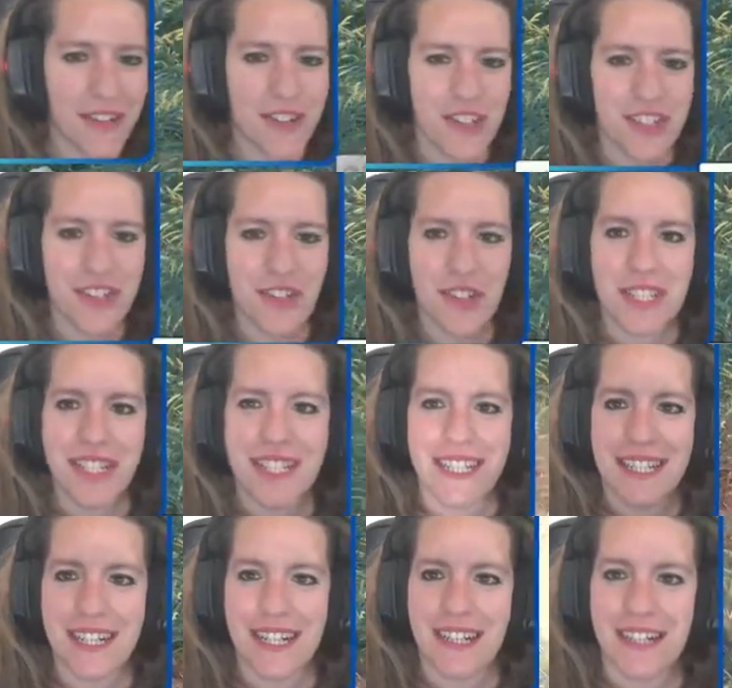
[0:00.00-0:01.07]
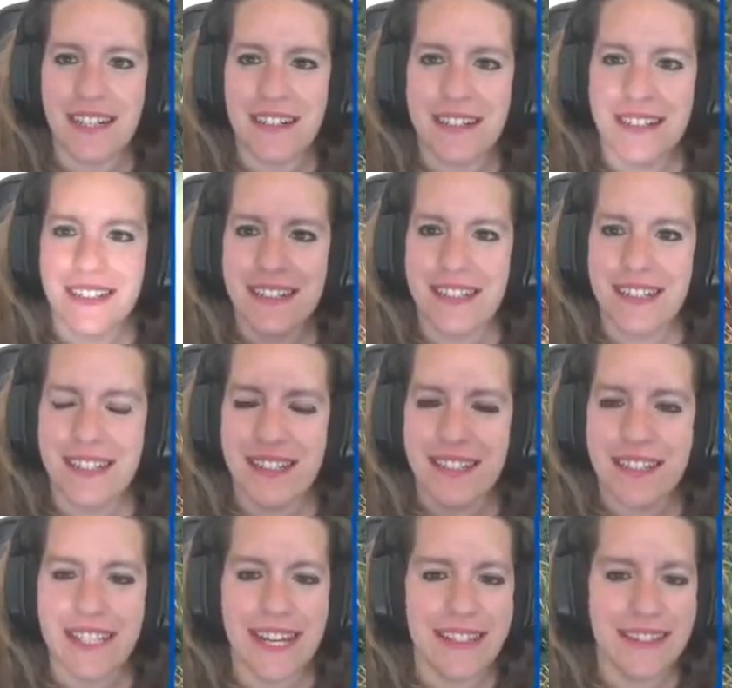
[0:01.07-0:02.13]
Geggiolina!
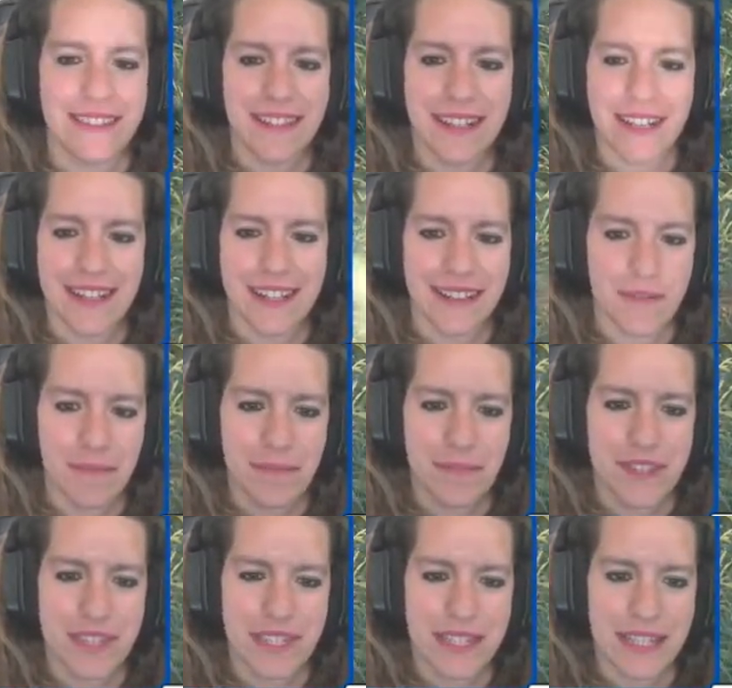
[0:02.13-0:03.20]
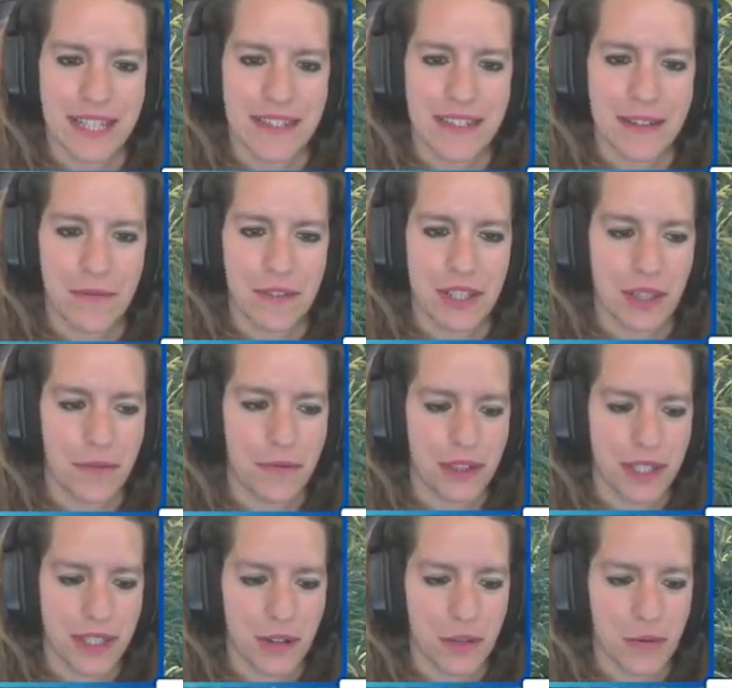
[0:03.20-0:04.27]
Niente! Niente fichi
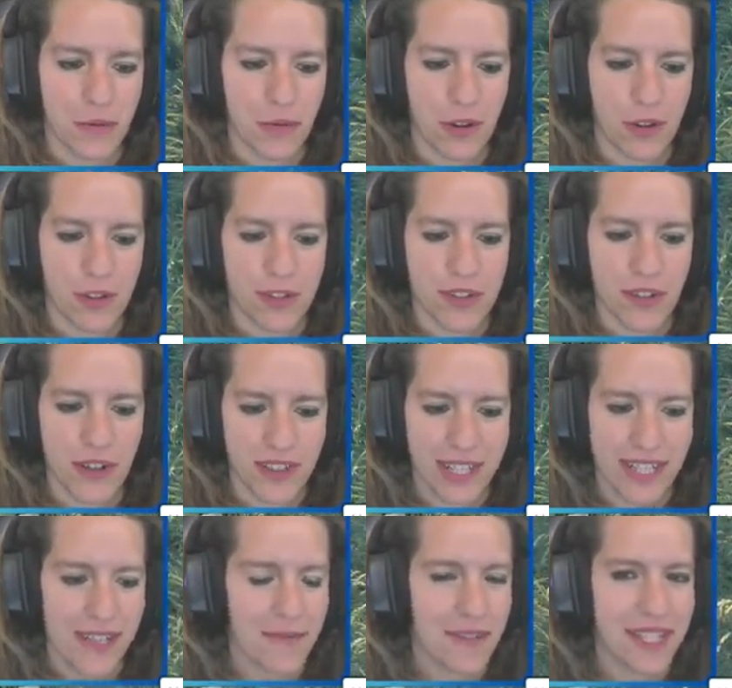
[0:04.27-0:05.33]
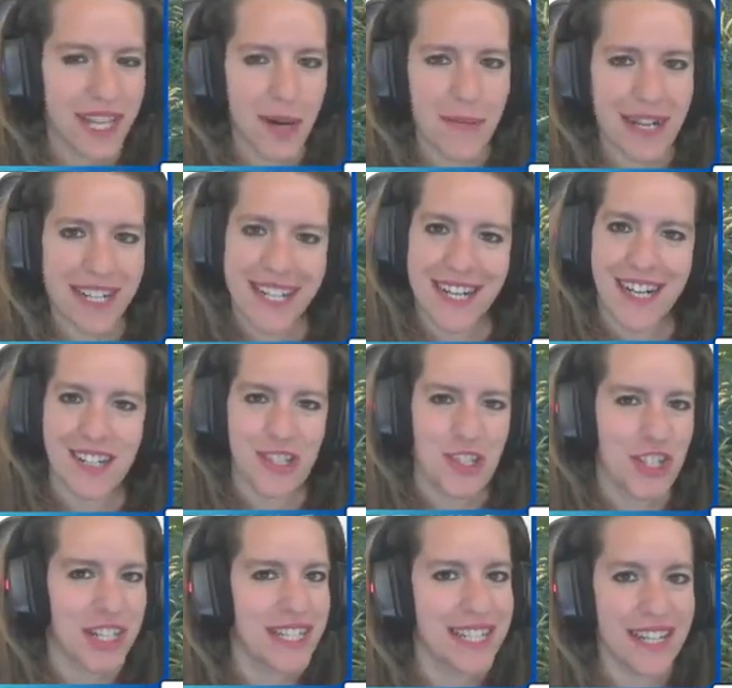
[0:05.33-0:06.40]
fichi con Fonzio. Vediamo
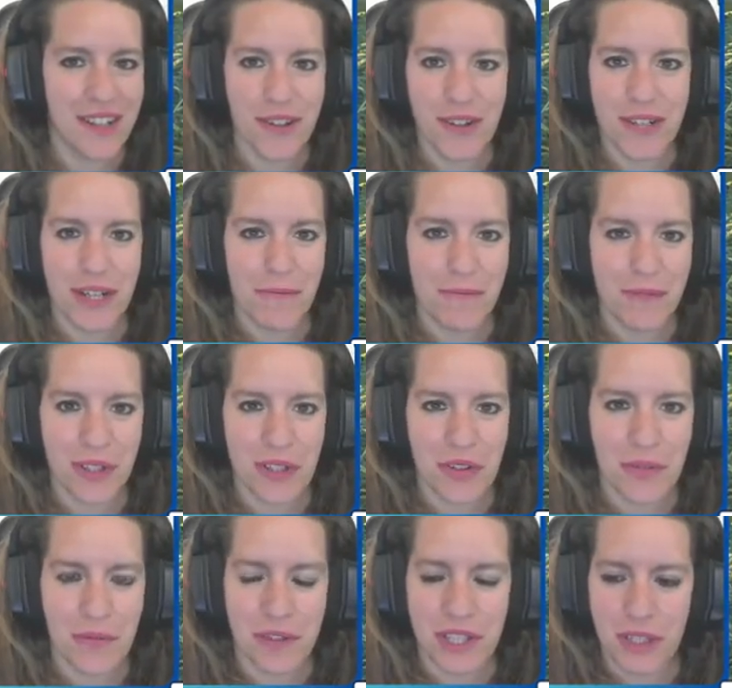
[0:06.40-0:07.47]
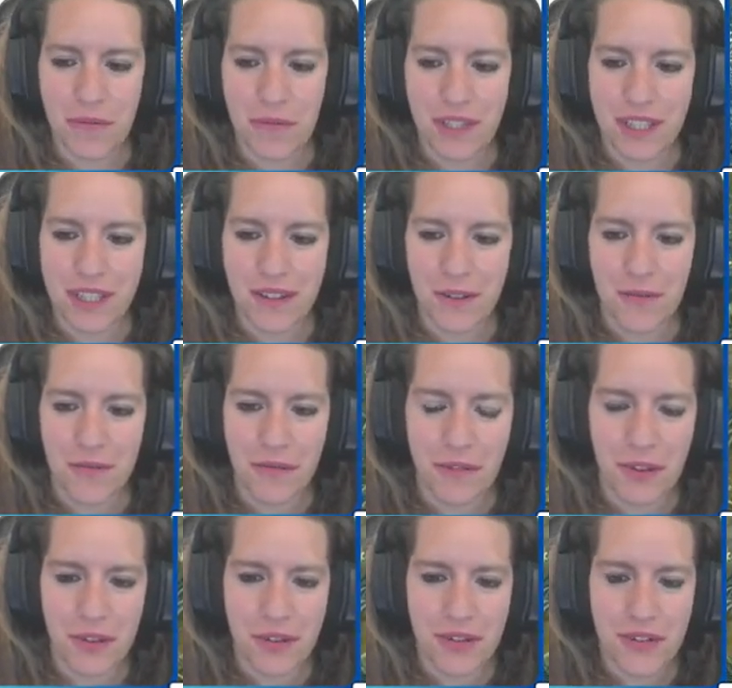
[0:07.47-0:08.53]
Akasha che non ha fatto fichi fichi con
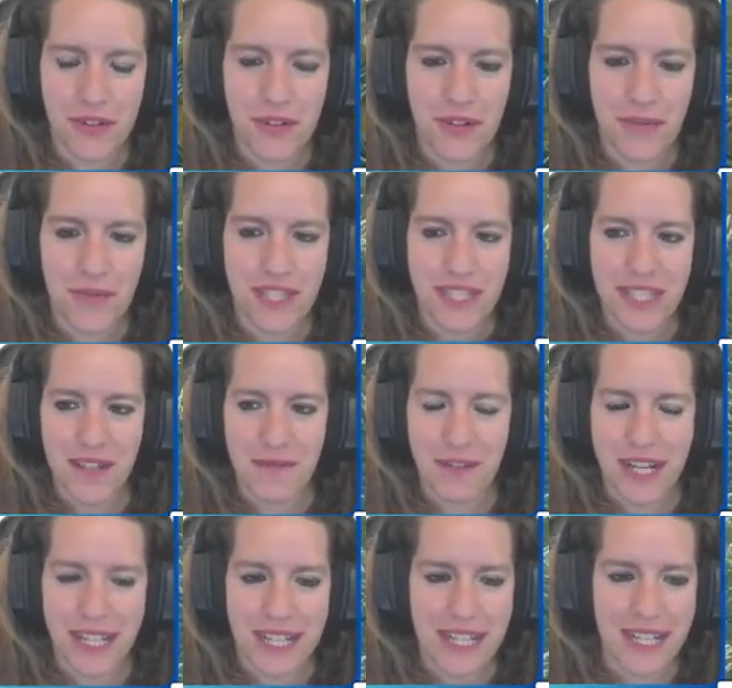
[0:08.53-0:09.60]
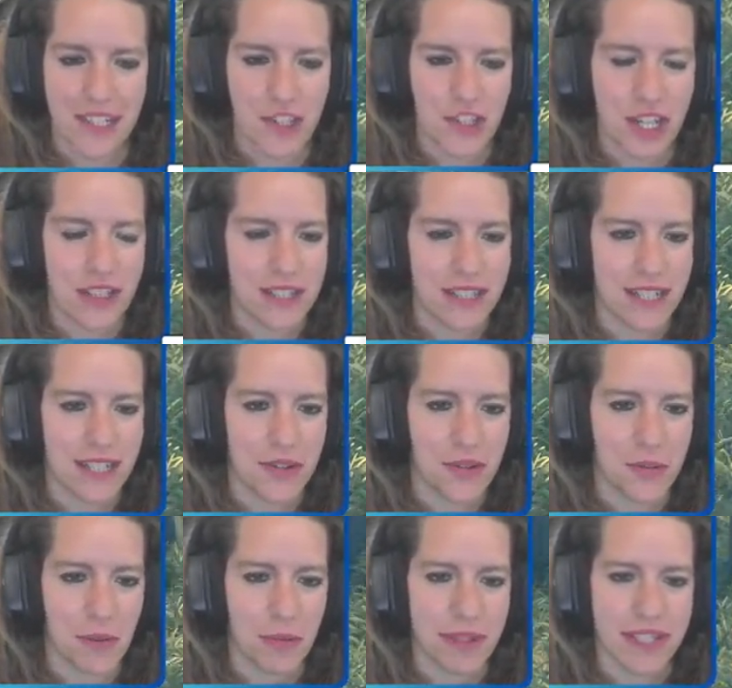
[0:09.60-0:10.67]
Fonzio. Vai Akasha, è il
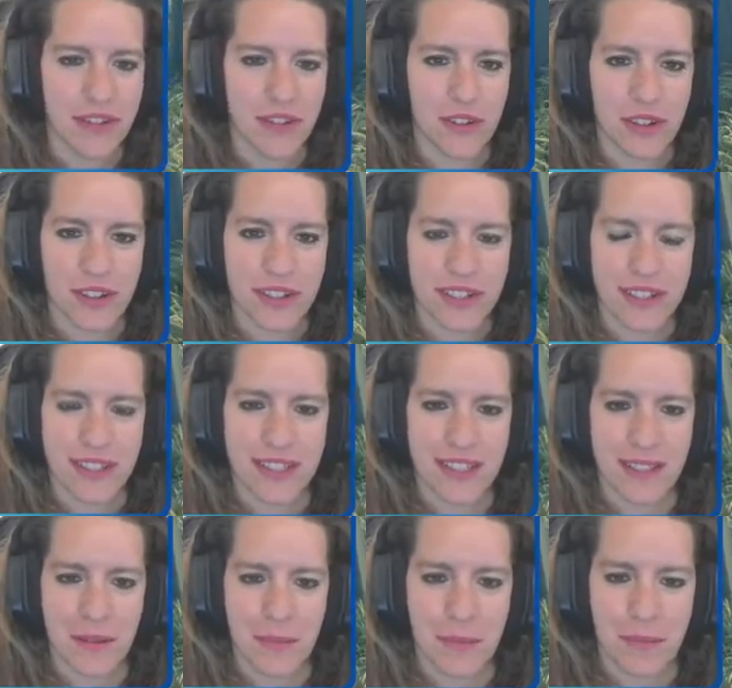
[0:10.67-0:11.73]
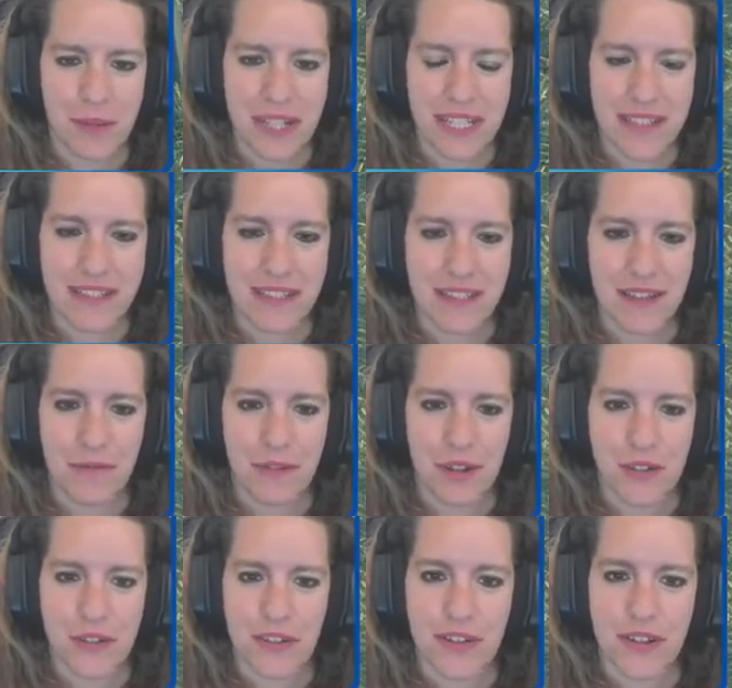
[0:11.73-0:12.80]
tuo momento. Prenditi
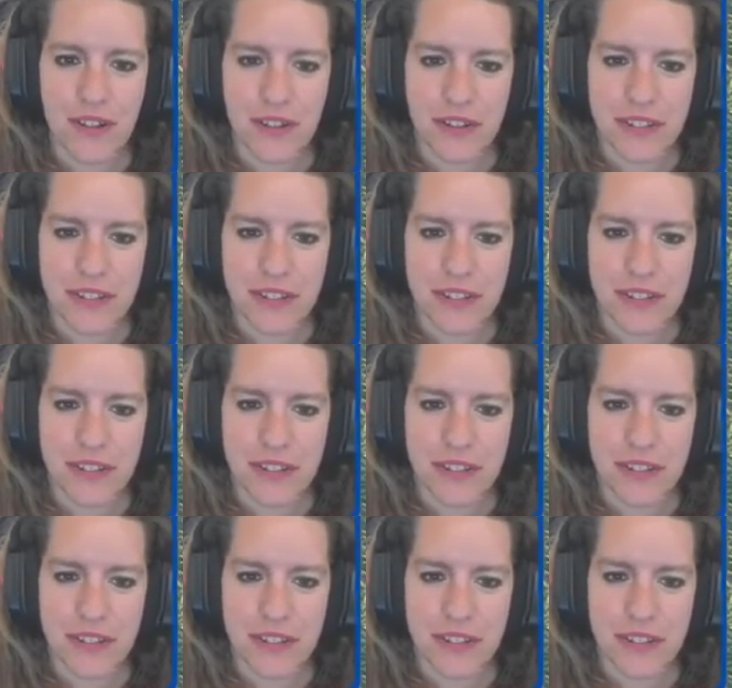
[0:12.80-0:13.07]
Fonzio.